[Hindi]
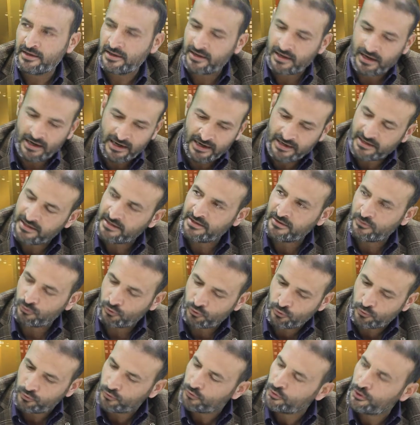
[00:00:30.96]
ये आइनी
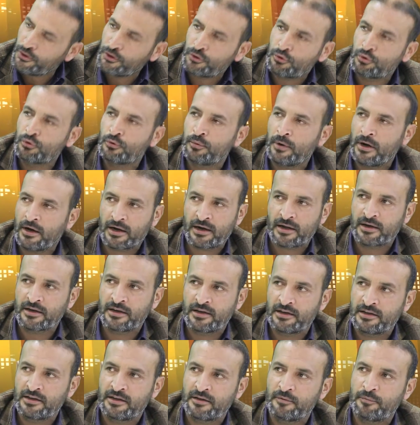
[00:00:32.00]
उबूरी सूबा अगर
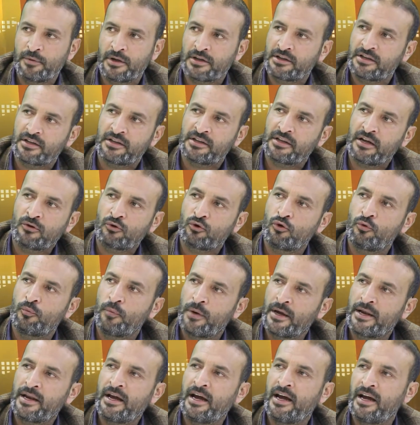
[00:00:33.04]
गिलगित बल्तिस्तान को
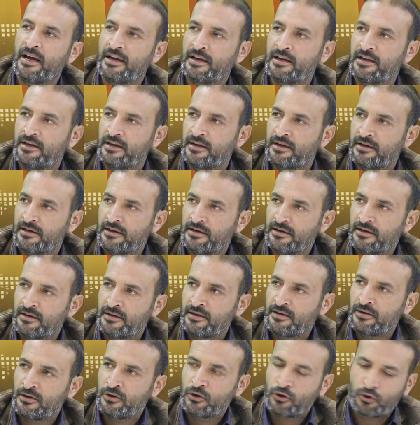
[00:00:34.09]
बनाया गया
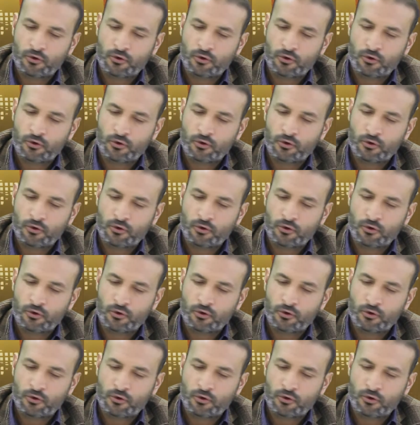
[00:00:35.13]
हम्म।